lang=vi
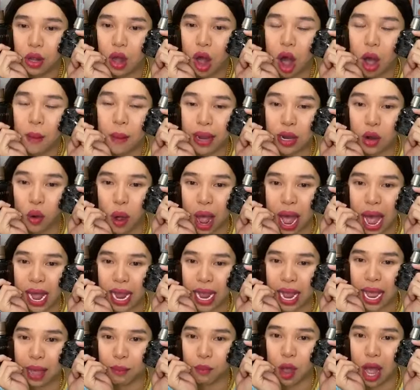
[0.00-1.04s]
có bán đồ
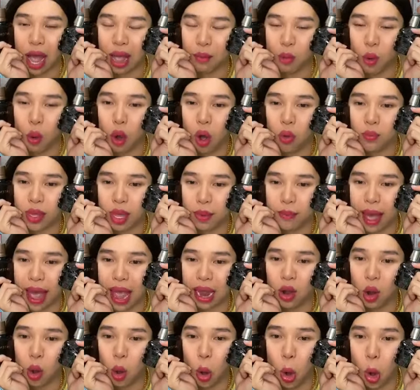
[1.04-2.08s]
ăn em có ai mua không chị
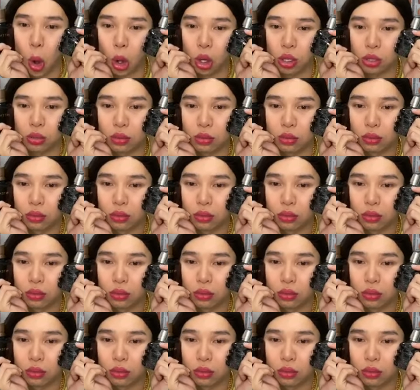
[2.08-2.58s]
bán luôn